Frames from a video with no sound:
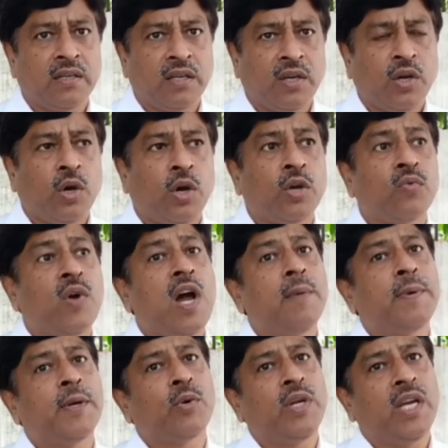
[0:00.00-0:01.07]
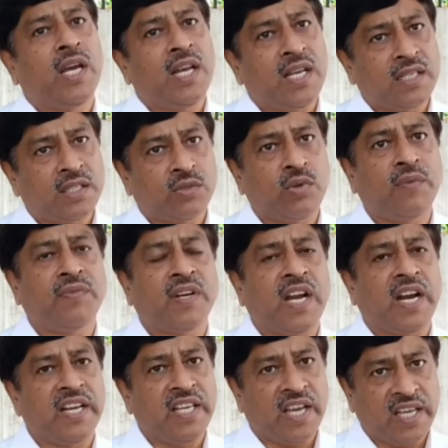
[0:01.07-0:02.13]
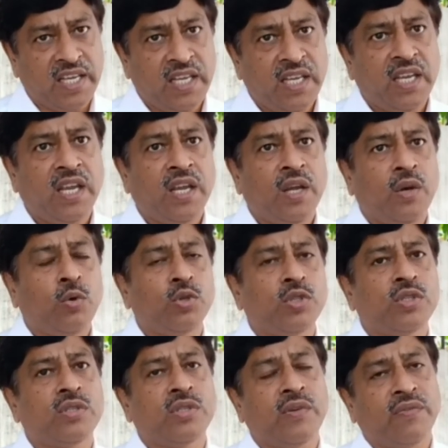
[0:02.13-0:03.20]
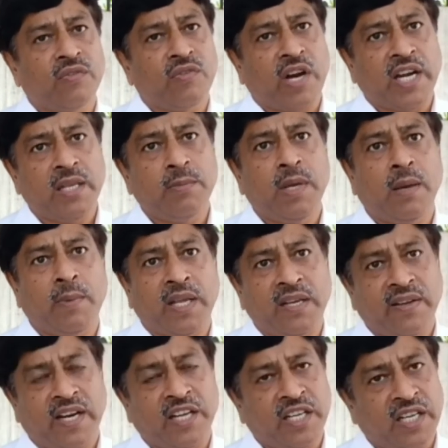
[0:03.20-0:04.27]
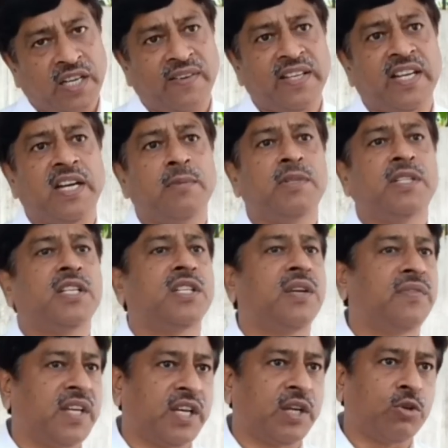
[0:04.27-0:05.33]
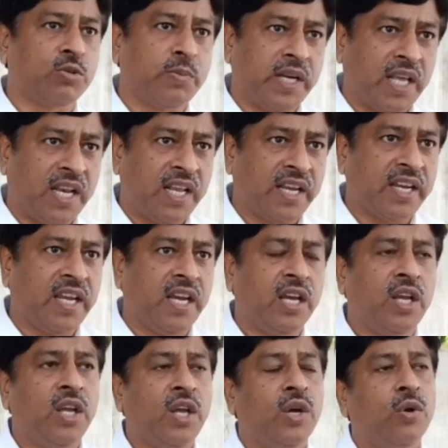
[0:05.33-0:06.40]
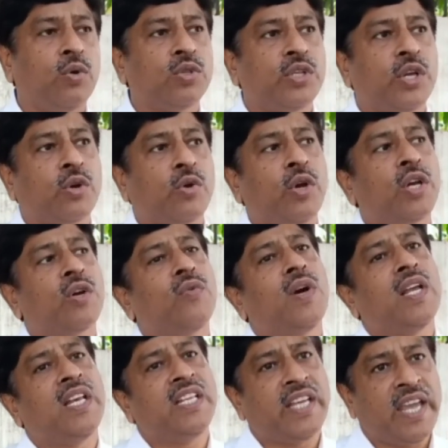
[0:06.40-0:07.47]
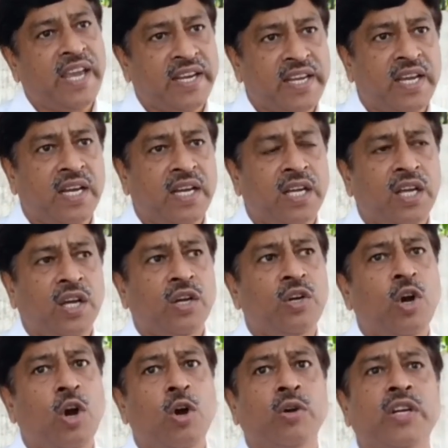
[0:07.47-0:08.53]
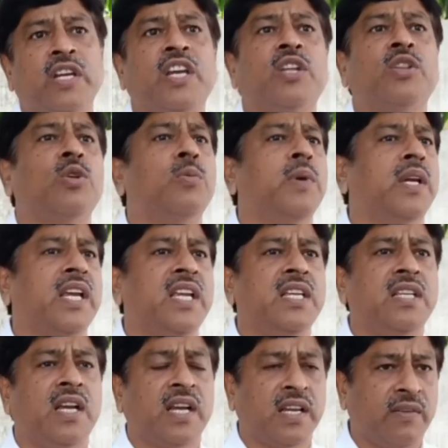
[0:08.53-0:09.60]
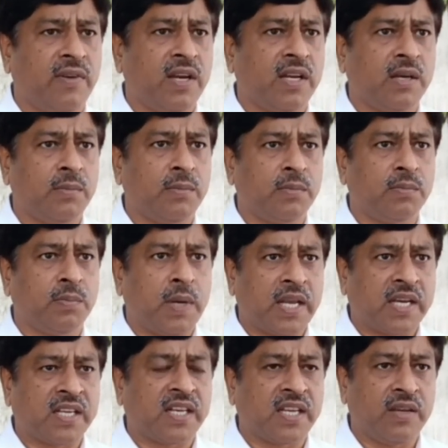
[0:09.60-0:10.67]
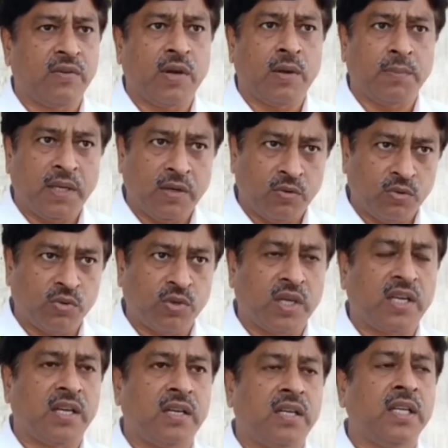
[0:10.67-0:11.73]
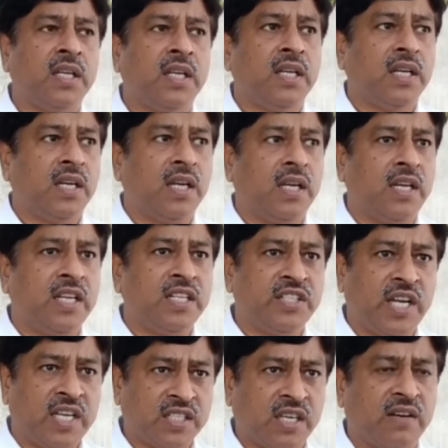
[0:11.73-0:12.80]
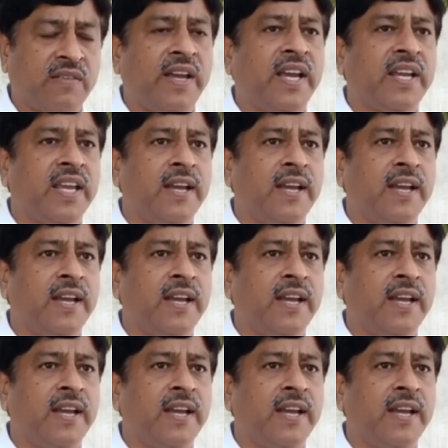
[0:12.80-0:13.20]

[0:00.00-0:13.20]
और वहाँ पे कोई अलग स्विफ्ट गाड़ी आई उस स्विफ्ट गाड़ी में हमारी अर्टिका वाली गाड़ी में से शिफ्ट करके उसमें डाला गया उस डकोए को वहाँ ले जाया गया गांव के खेतों में कहीं जाके वहाँ का पार करके वहाँ पे उनका लिंक जांच करवाया गया